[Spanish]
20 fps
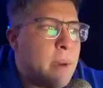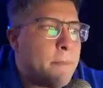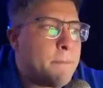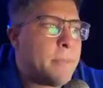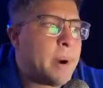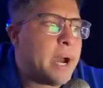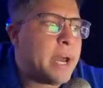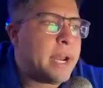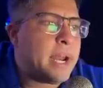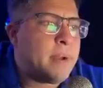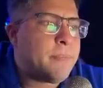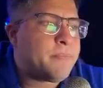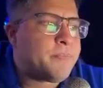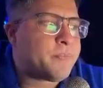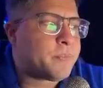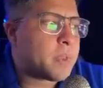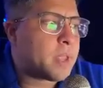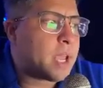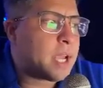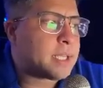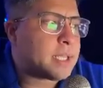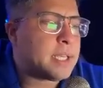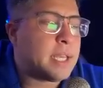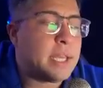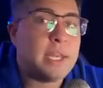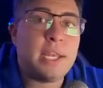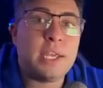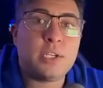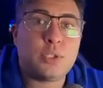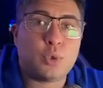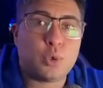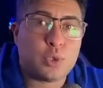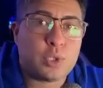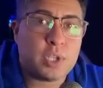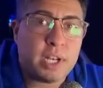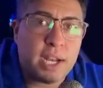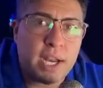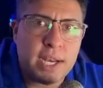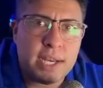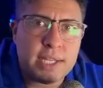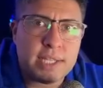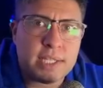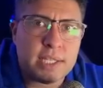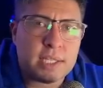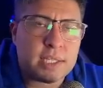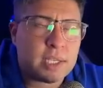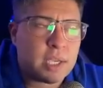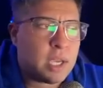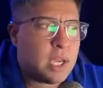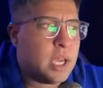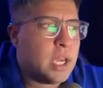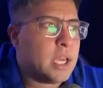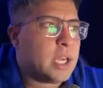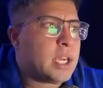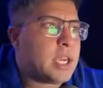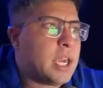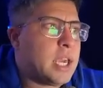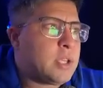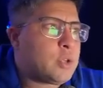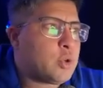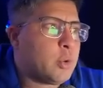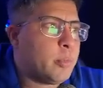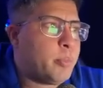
para hacer estos análisis, que su